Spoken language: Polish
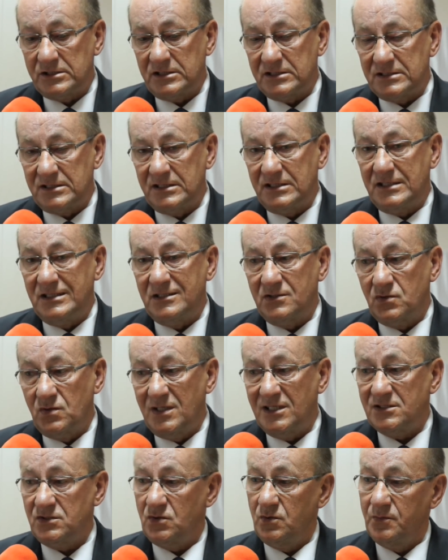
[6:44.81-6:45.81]
że z tych
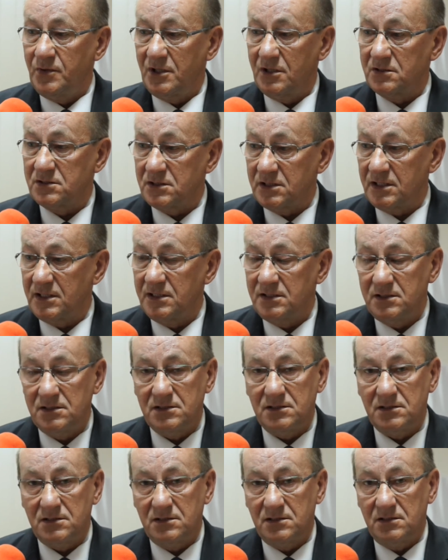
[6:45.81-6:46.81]
kilkunastu
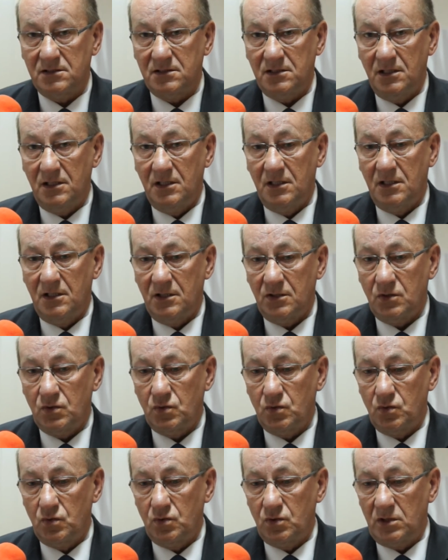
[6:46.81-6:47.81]
procent
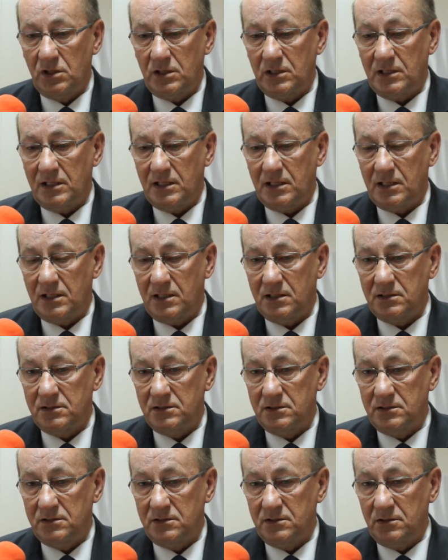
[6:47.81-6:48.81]
która y,
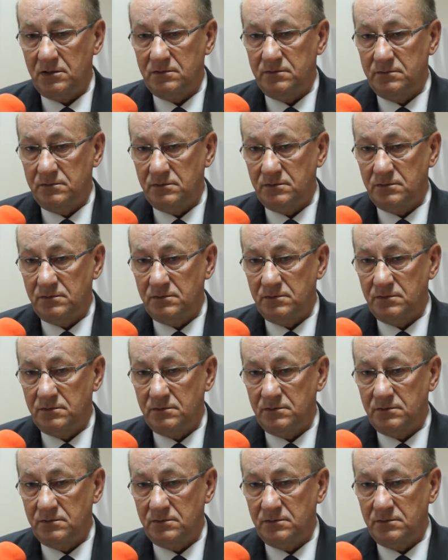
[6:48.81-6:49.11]
y,